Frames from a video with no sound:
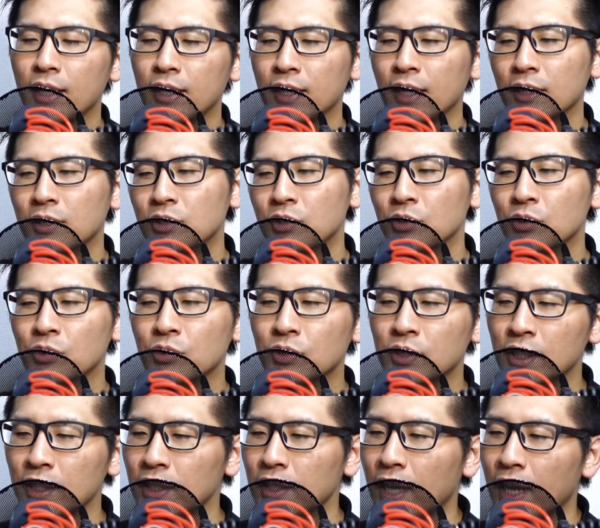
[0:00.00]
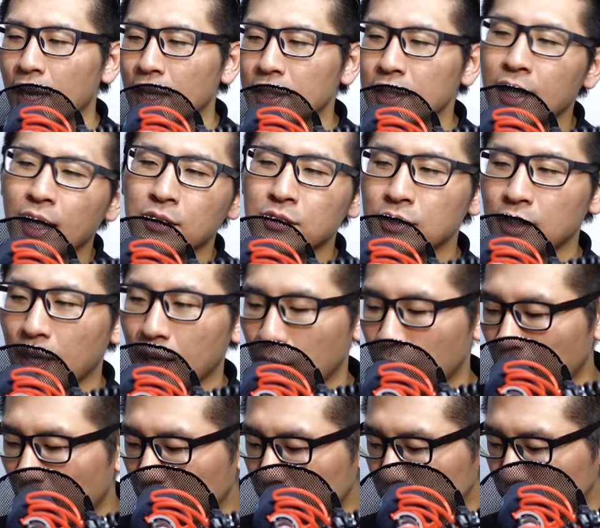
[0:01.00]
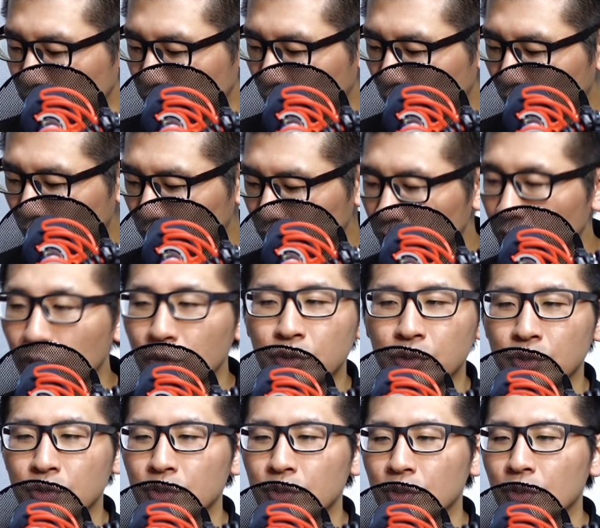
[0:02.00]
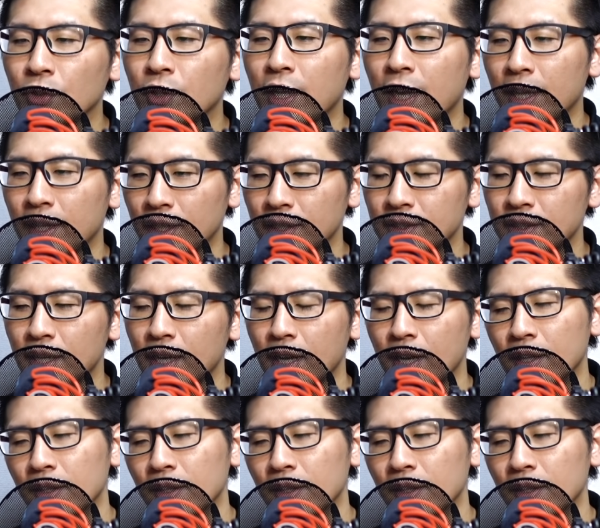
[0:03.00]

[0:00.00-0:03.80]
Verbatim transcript: 野鳥に200から500を利用する予定です。